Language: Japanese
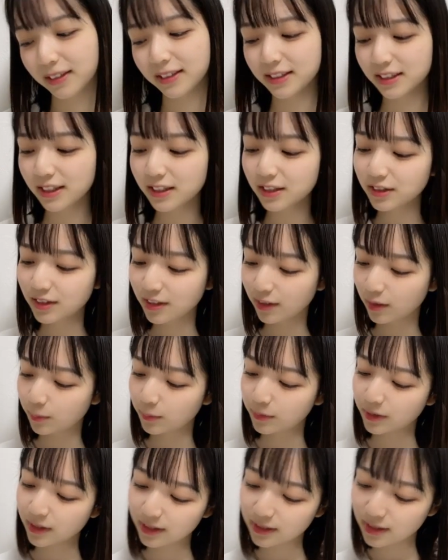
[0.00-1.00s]
千秋楽
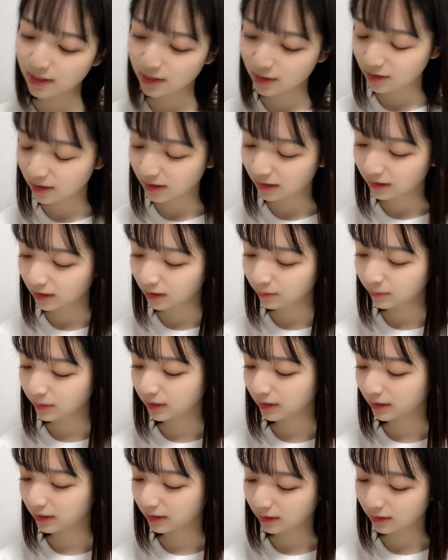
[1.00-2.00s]
もね千秋楽でま
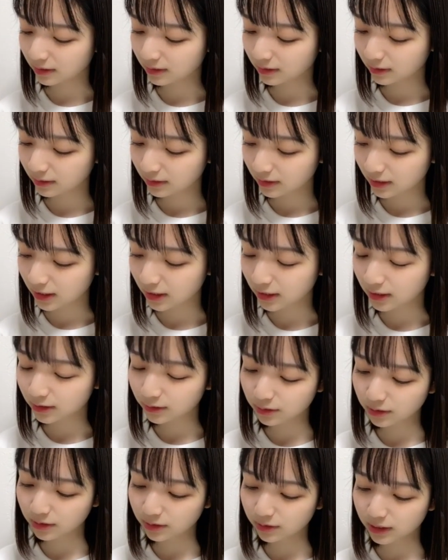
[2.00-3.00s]
たなんか違う
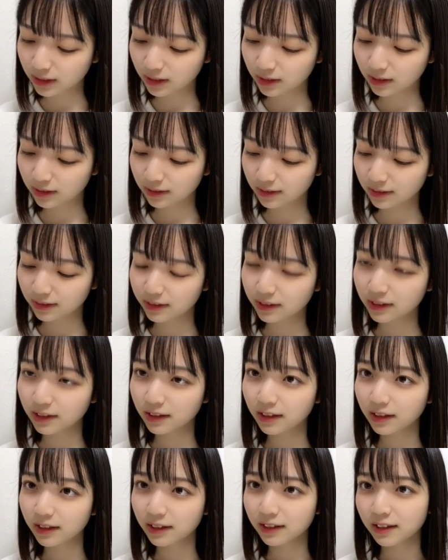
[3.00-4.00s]
ドキドキ
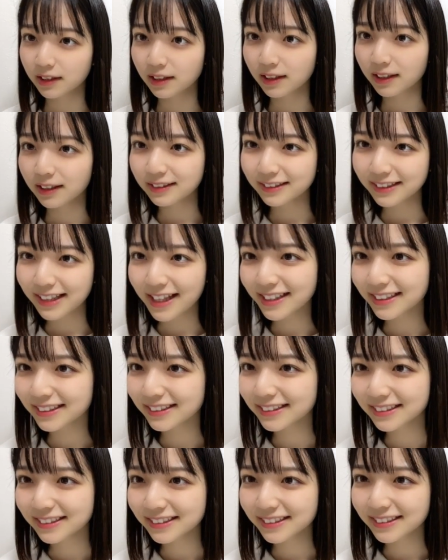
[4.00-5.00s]
で
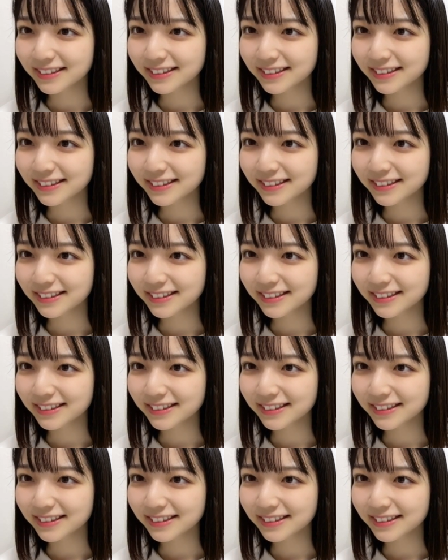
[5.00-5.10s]
す